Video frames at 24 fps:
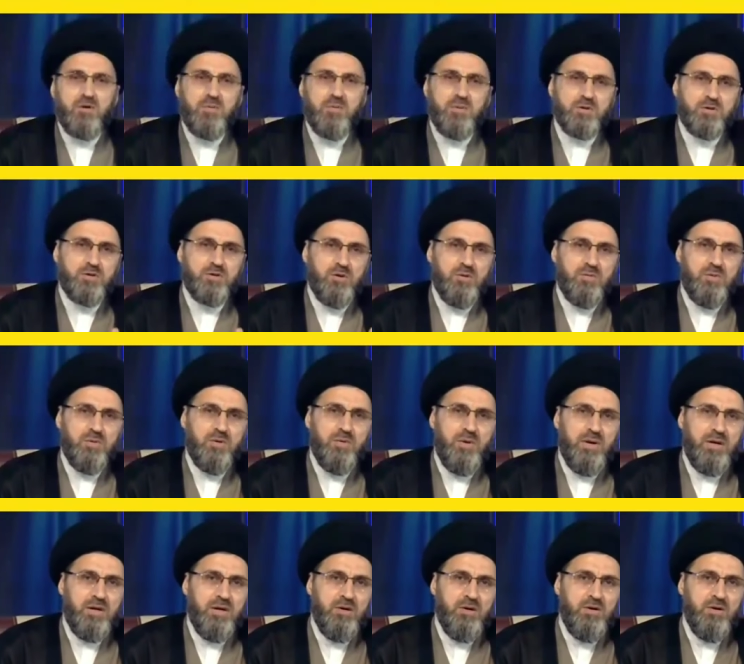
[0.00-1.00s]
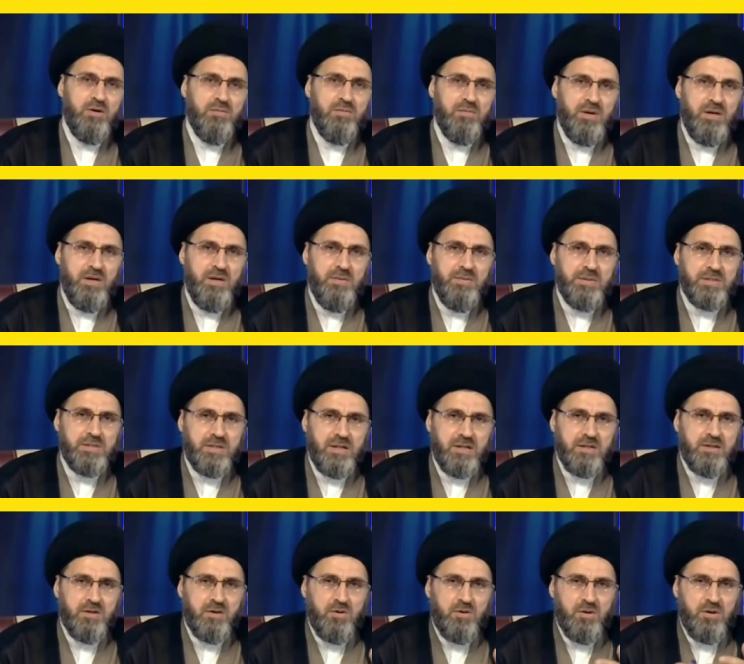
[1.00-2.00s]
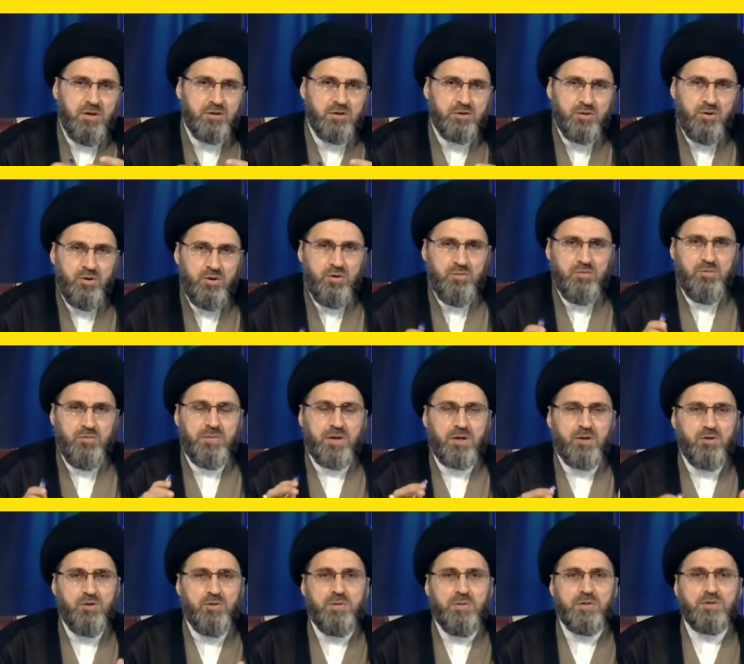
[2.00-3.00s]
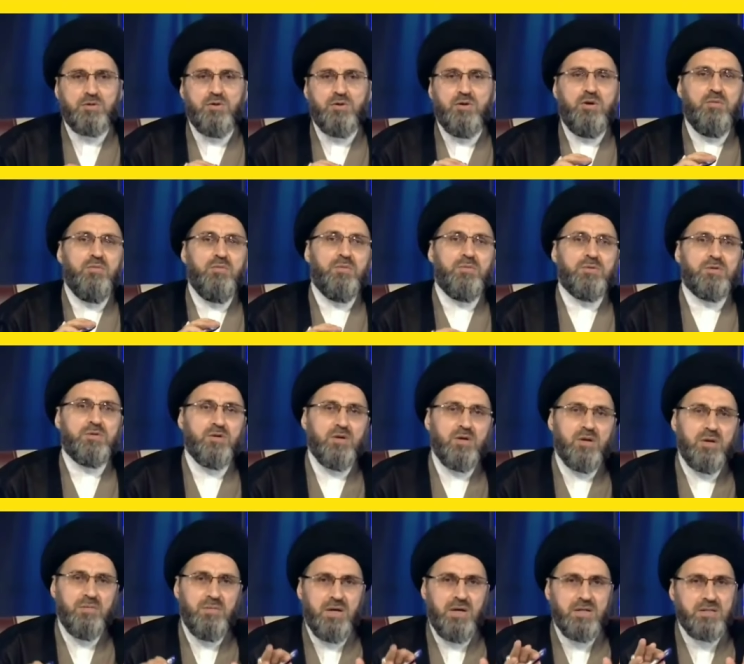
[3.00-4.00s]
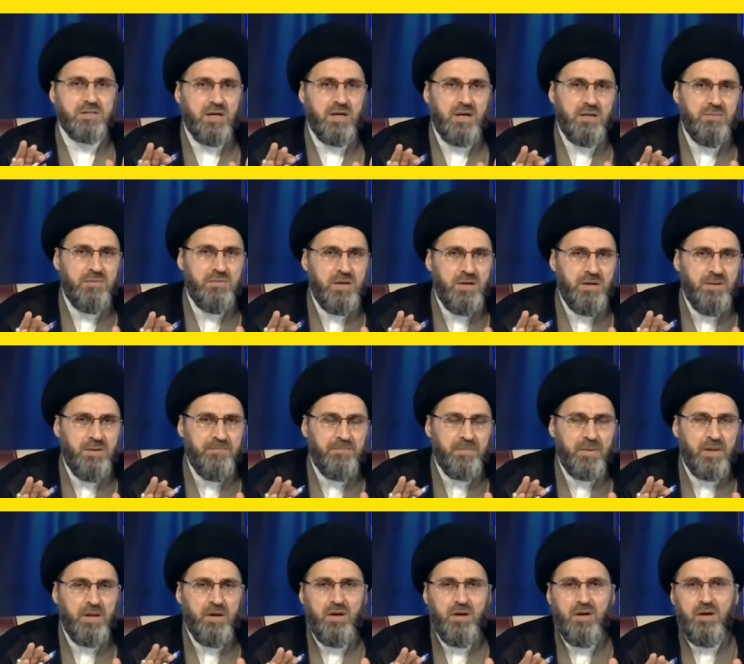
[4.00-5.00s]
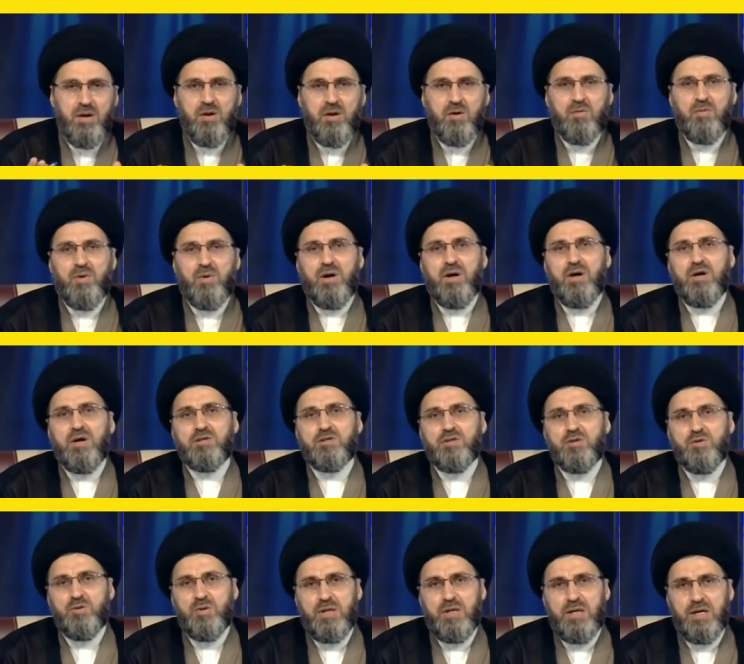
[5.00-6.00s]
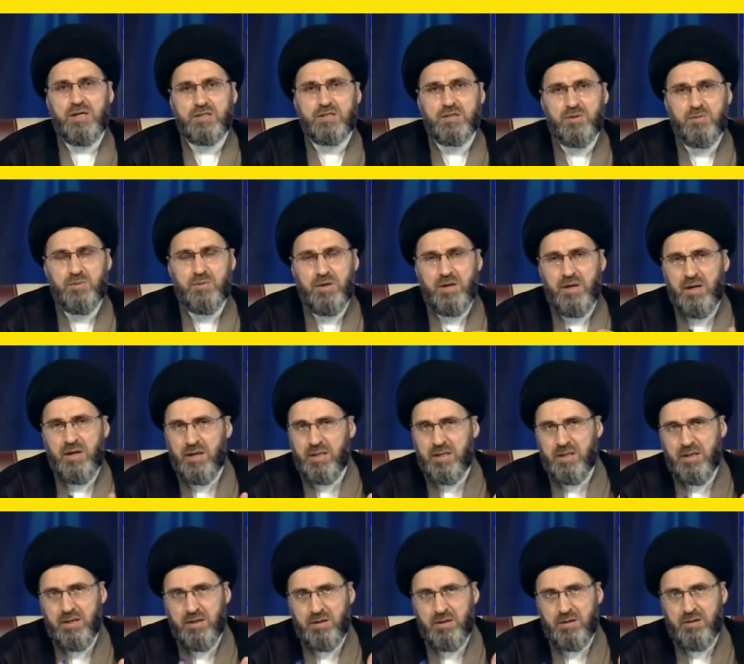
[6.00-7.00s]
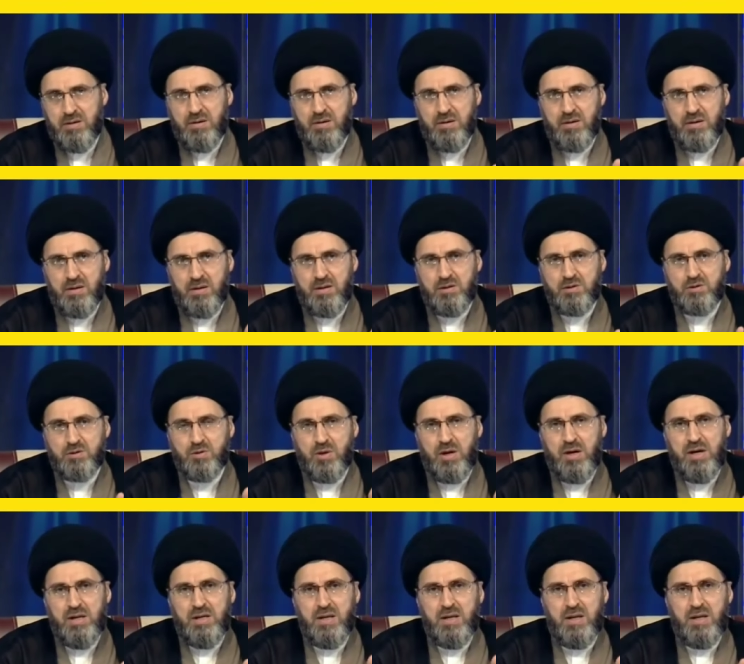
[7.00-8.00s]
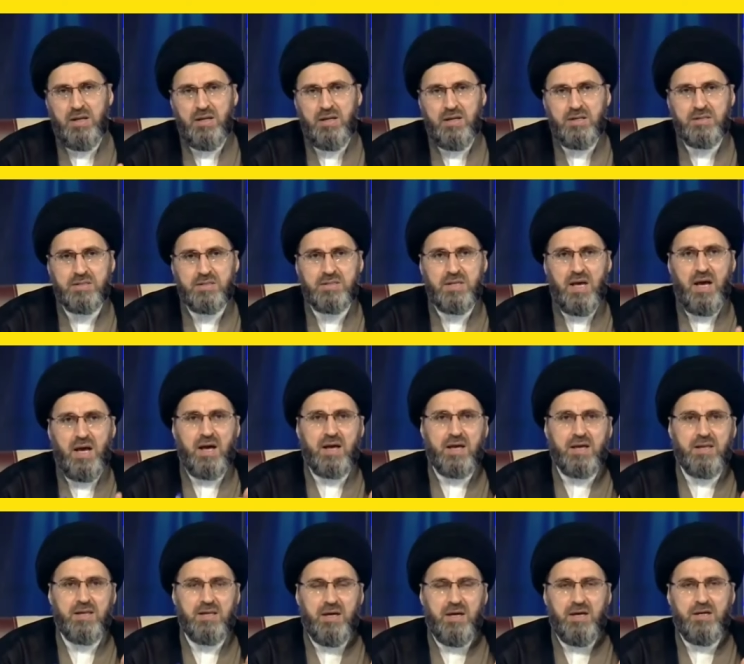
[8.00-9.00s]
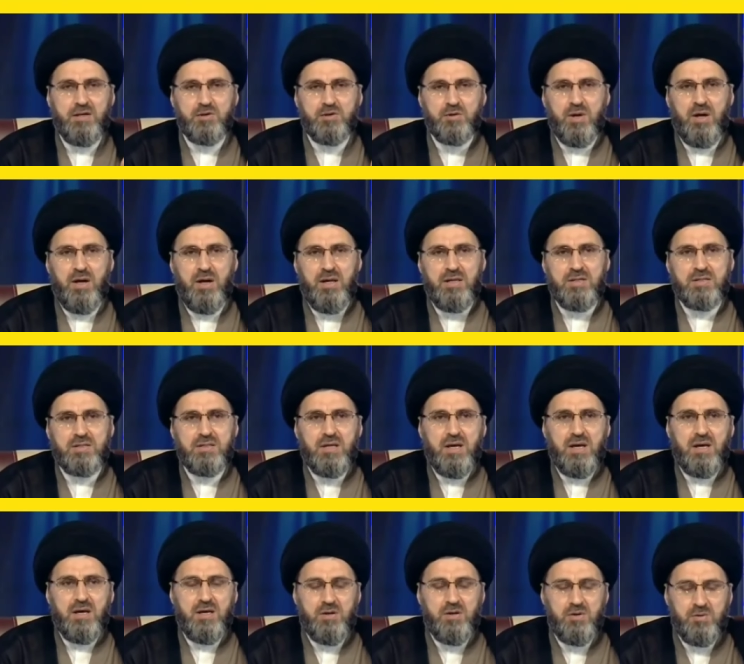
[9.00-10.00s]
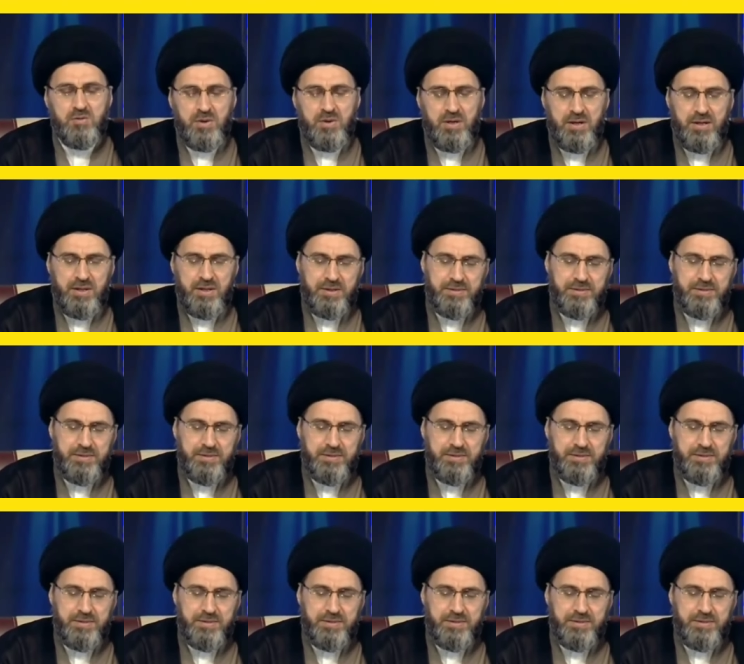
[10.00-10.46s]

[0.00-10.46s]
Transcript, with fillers: صوم اخواني اليوم احنا مسالتنا كلها صوم ومطلوبه صوم وبزغري ما صايمه وشنو اللي اسوي هذا آه، سؤالنا الساخن يعني السؤال الساخن هو هذا